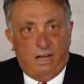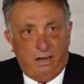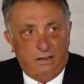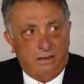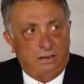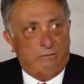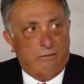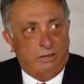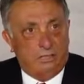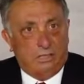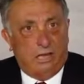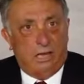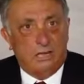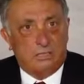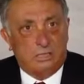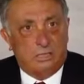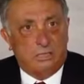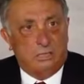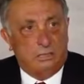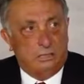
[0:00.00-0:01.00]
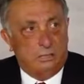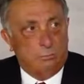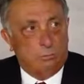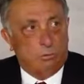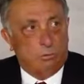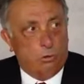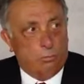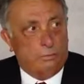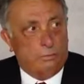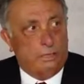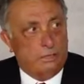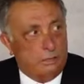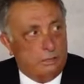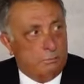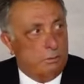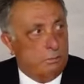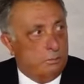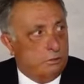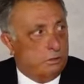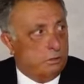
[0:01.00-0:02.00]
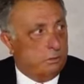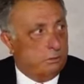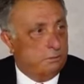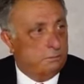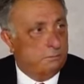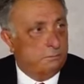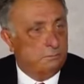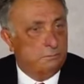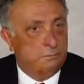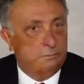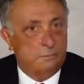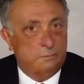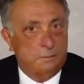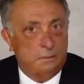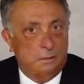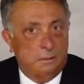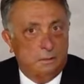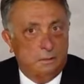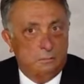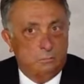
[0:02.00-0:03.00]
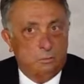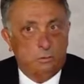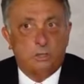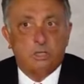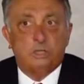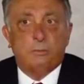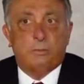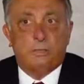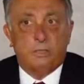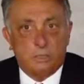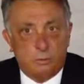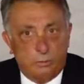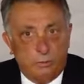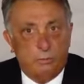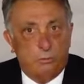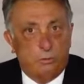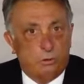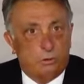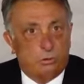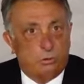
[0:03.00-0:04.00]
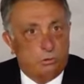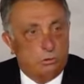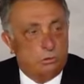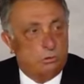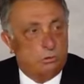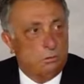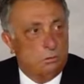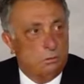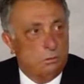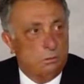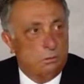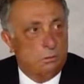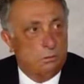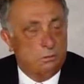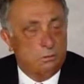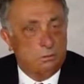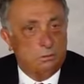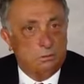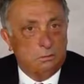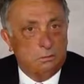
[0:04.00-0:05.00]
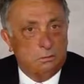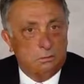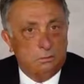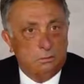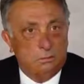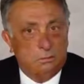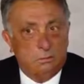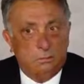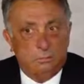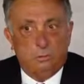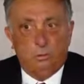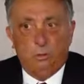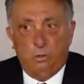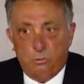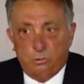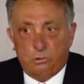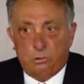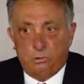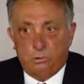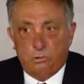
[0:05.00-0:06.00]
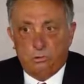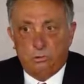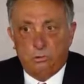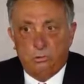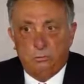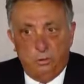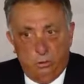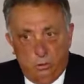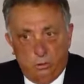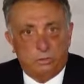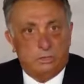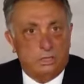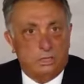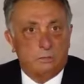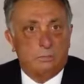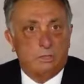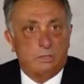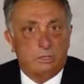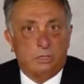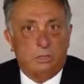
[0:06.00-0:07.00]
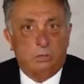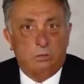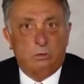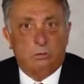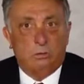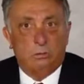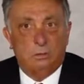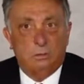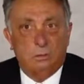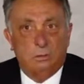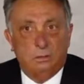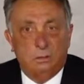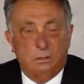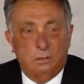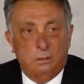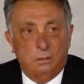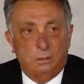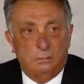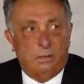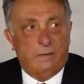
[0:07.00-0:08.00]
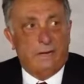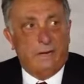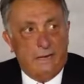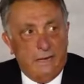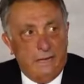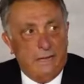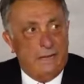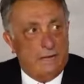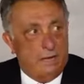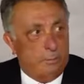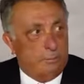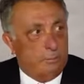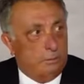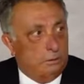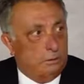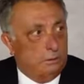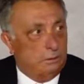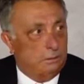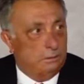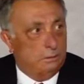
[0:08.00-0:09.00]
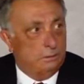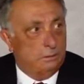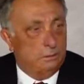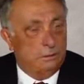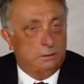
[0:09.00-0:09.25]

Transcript: tahrik ve taciz edildi bu kulüpten gitmem için. Bunu hiçbiriniz bilmiyorsunuz. Biliyor musunuz? Biliyorsanız mesele yok. Bana neler yapıldı?